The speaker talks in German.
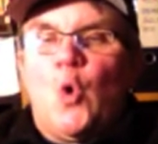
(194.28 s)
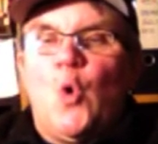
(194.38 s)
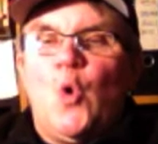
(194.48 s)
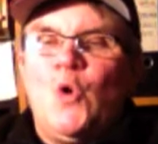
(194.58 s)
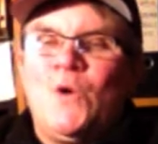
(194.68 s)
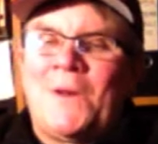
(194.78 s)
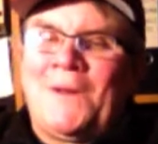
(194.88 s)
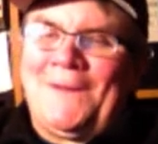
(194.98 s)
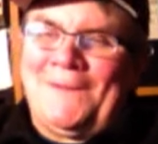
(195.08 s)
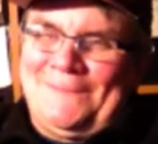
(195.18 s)

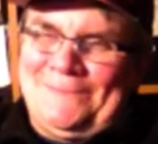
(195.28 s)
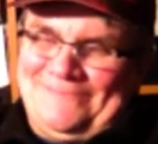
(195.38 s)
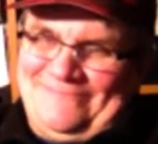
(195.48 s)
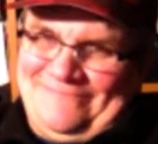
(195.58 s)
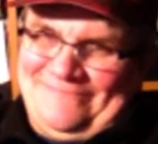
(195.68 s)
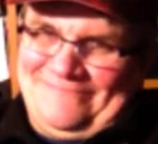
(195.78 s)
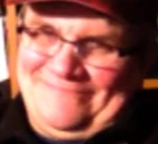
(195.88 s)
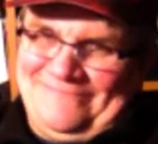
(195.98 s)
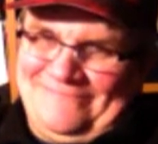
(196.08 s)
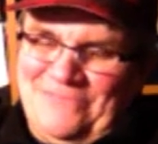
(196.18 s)

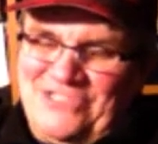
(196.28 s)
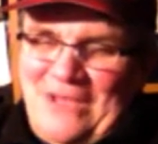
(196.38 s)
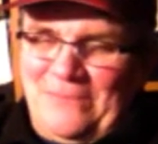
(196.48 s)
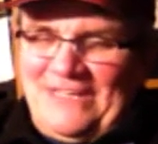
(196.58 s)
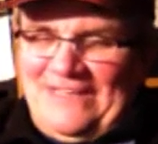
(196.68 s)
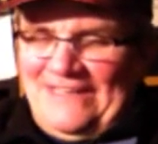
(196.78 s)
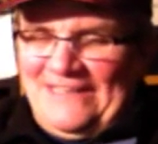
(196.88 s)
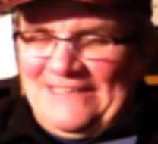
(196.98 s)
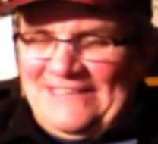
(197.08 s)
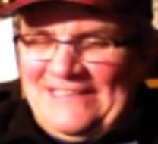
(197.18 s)
Unbeschreiblich
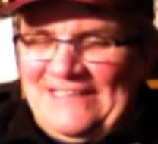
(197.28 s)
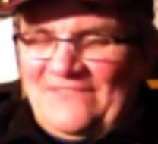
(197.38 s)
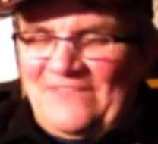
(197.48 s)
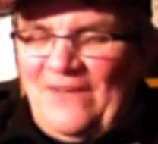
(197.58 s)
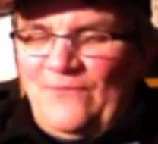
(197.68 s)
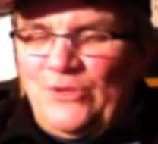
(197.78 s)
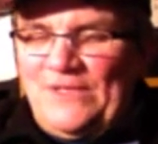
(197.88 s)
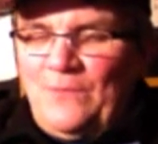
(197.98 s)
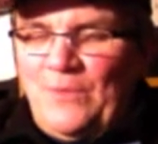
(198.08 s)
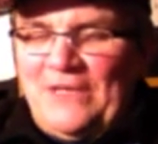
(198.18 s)
war wohl
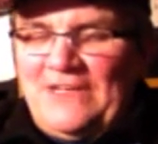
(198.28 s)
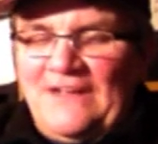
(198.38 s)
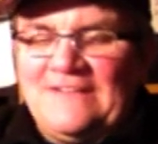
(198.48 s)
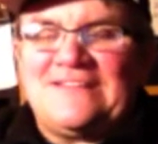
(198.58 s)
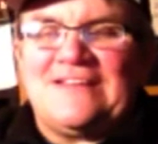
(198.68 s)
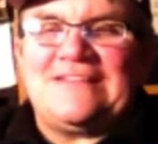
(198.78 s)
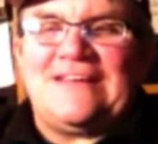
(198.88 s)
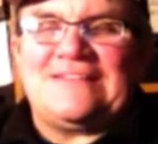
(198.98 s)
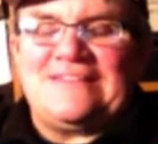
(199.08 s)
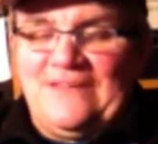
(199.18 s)
der Moment, als das
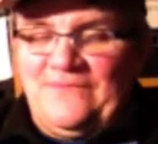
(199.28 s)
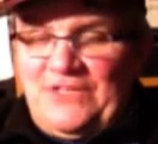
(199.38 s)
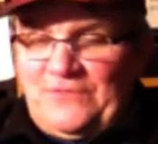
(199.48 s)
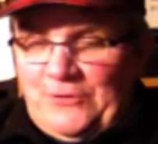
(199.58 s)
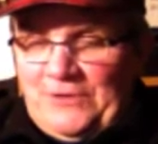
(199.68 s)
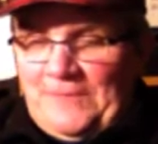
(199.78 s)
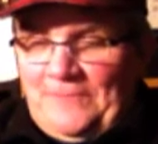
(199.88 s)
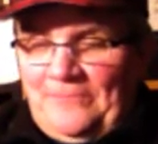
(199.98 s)
Essen serviert wurde.